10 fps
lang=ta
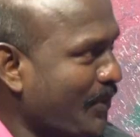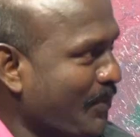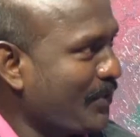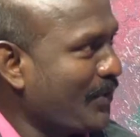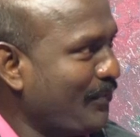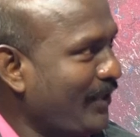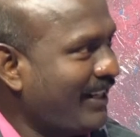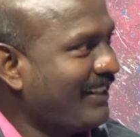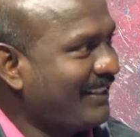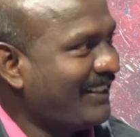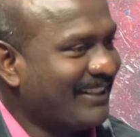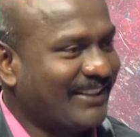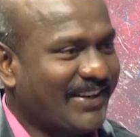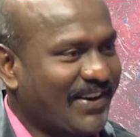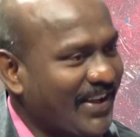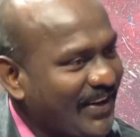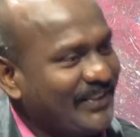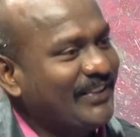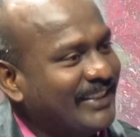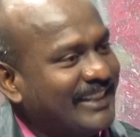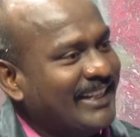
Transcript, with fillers: பெரிய பெரிய வீரர்கள்லாம் இருந்தாங்க ஆனாலும்